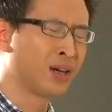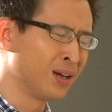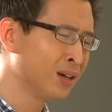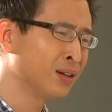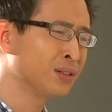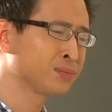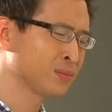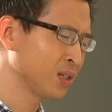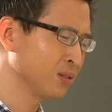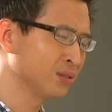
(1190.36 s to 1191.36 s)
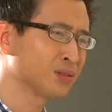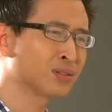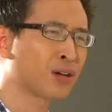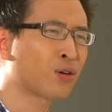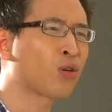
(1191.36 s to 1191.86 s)
trời ơi
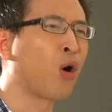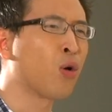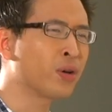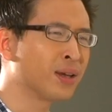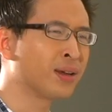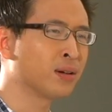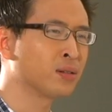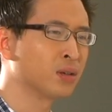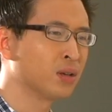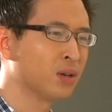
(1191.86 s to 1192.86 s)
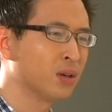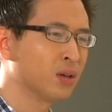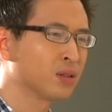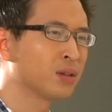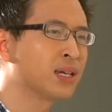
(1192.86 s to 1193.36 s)
sao con khổ vậy nè
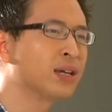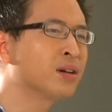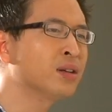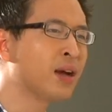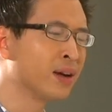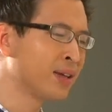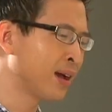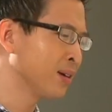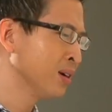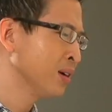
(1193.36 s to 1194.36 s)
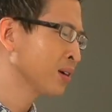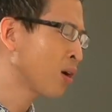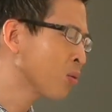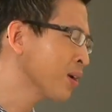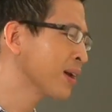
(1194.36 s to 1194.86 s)
từ khi cưới vợ về
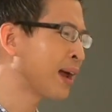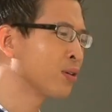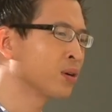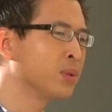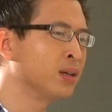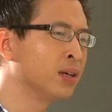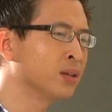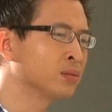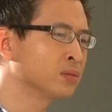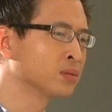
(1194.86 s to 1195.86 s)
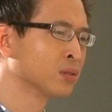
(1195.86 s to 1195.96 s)
không có ngày nào được bình yên